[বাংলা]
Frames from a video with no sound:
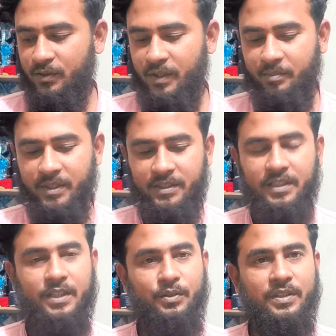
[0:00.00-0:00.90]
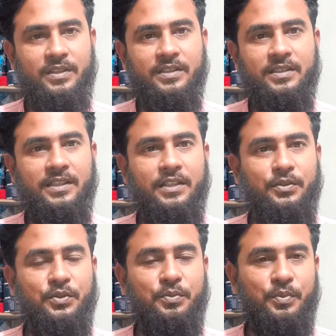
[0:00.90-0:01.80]
সো আমরা চিন্তা করেছি যে
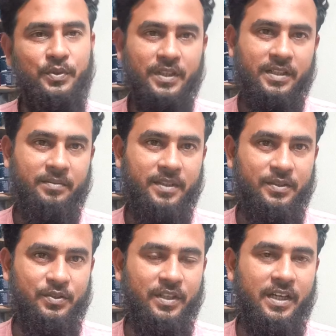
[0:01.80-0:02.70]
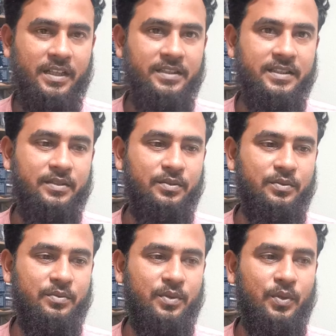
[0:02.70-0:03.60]
কিছু প্রোডাক্ট আপনাদের জন্য আনি যেহেতু
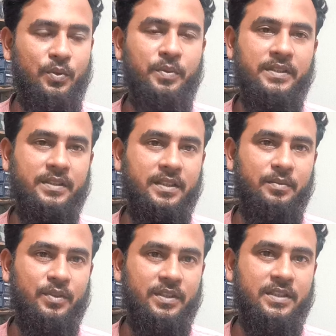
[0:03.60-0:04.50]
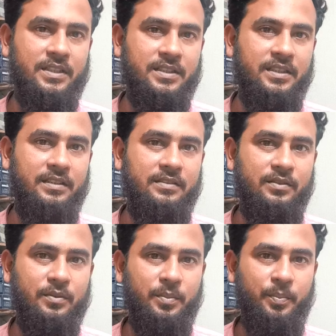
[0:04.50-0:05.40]
লো বাজেটের মধ্যে চাচ্ছেন
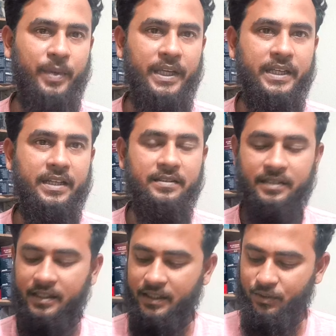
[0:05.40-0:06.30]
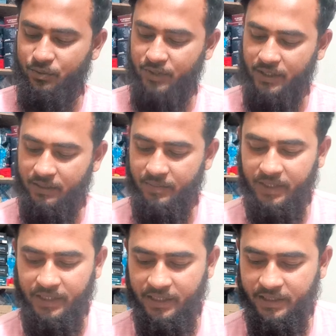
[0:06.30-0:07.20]
সো বেট কাস্টিং কিছু রিল
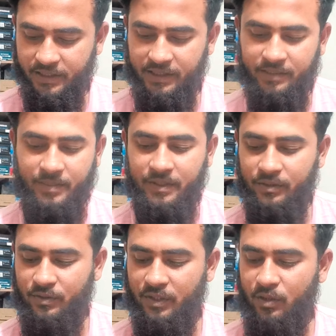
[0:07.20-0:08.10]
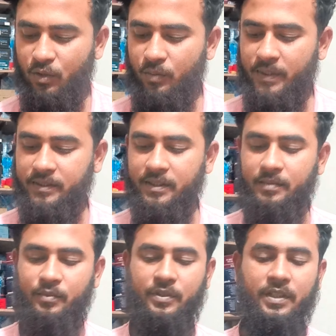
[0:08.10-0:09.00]
আমরা নিয়ে এসেছি আপনাদের জন্য লো
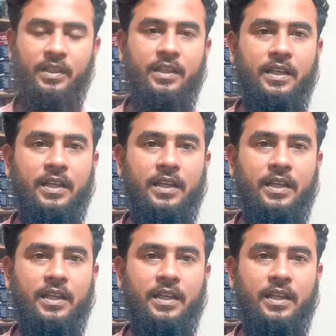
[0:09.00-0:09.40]
বাজেটের মধ্যে